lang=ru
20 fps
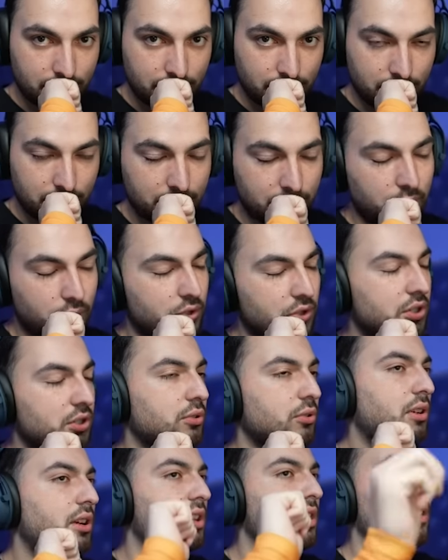Боже,
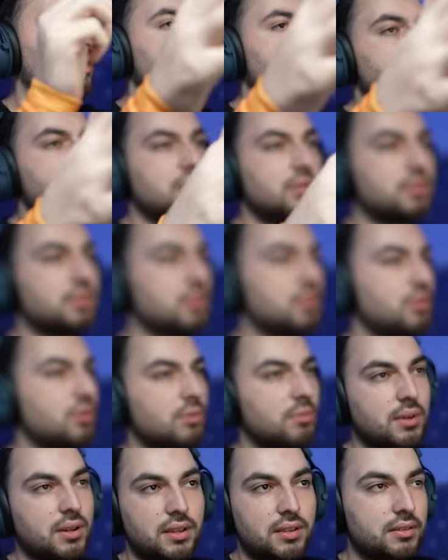только не говори, что это 1000
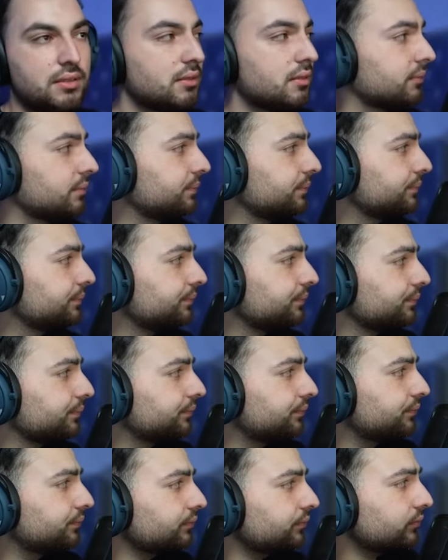рублей.
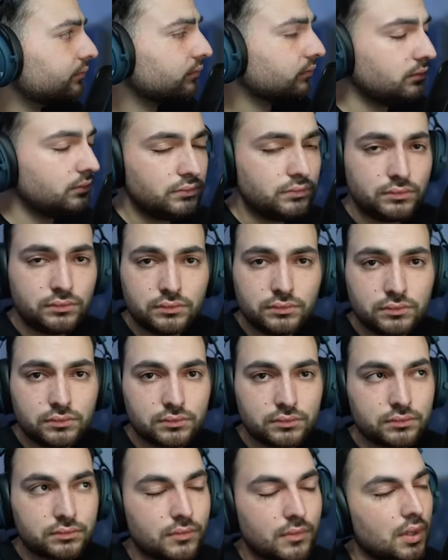600
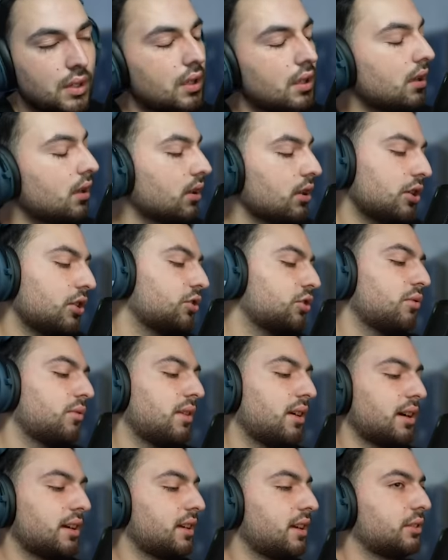рублей.
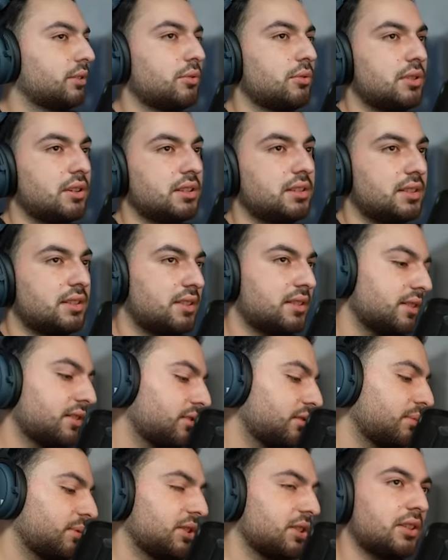Чувак, который это
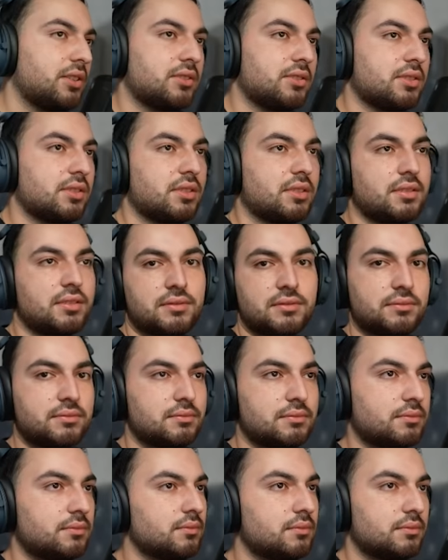сделал, пожалуйста,
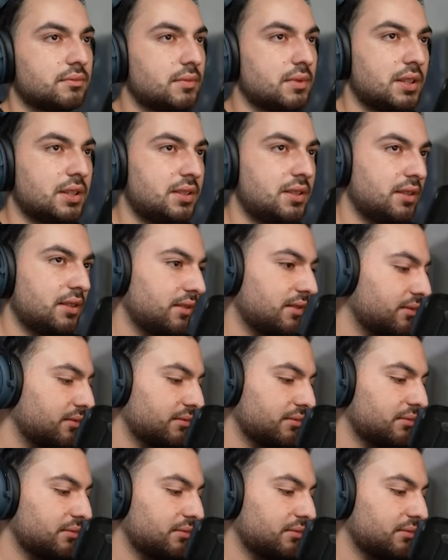иди...